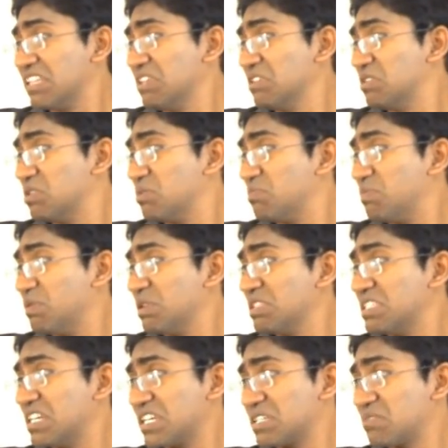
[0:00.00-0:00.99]
তিনশো
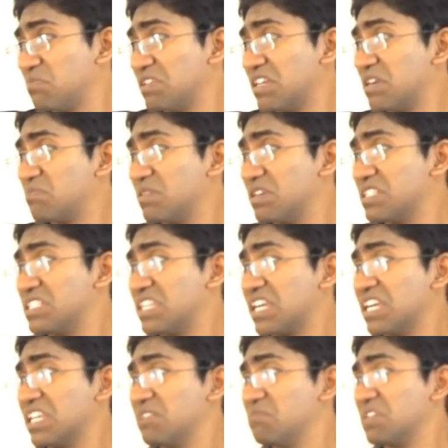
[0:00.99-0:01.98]
পঞ্চাশ মিটার পার
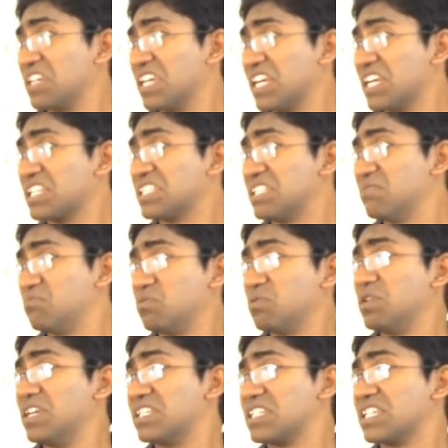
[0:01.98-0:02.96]
সেকেন্ড বেগে একটি
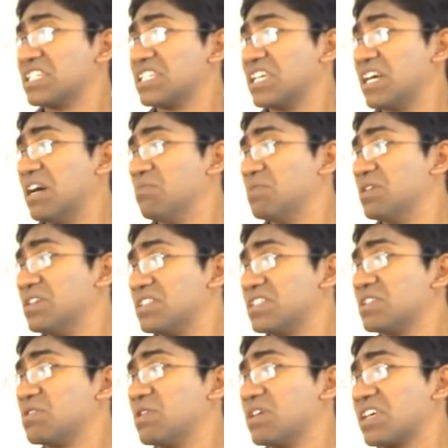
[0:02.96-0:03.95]
বুলেট এসে আমার
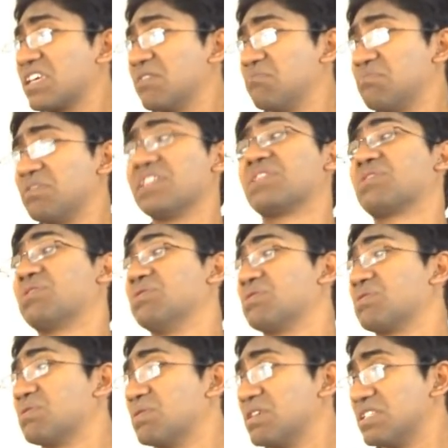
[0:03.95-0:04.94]
হৃদয়কে বিদ্ধ
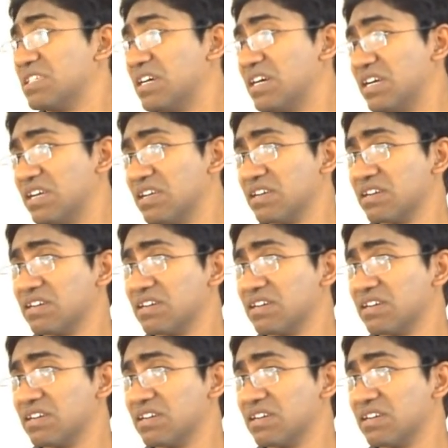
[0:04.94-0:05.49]
করে যায়